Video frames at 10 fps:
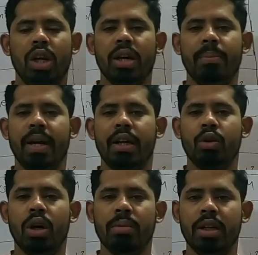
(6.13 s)
वेलकम
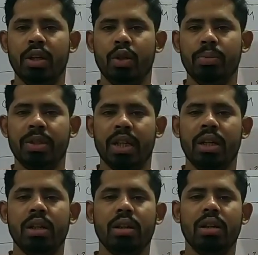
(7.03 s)
बैक टू आवर यूट्यूब
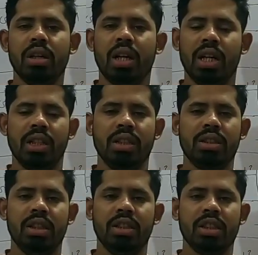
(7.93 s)
चैनल आर एन
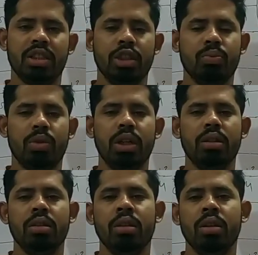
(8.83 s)
स्टडी सक्सेस
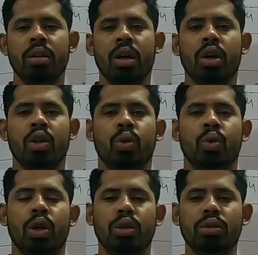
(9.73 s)
पॉइंट
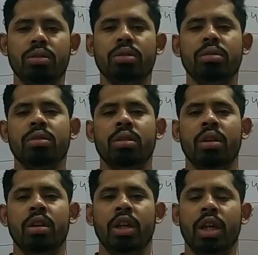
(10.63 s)
तो हेलो दोस्तों
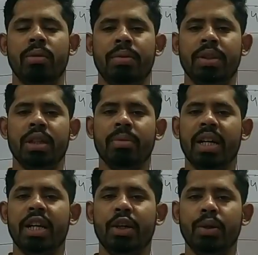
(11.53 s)
एक बार फिर से
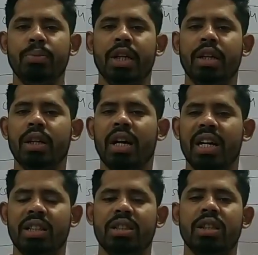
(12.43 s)
हमारे यूट्यूब चैनल
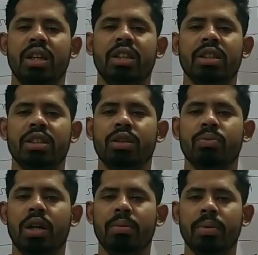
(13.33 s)
आर एन स्टडी सक्सेस
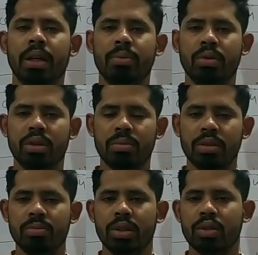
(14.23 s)
पॉइंट पे आप लोग का
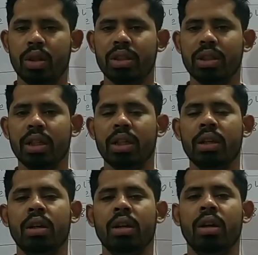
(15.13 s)
बहुत बहुत स्वागत है
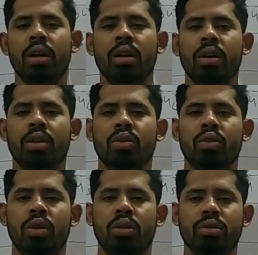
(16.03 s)

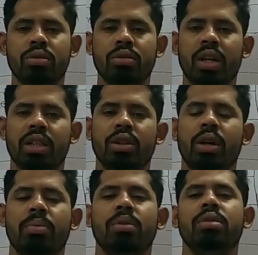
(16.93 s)
तो हेलो दोस्तों कैसे
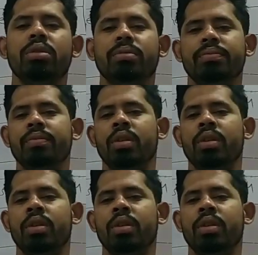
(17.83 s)
हो आप लोग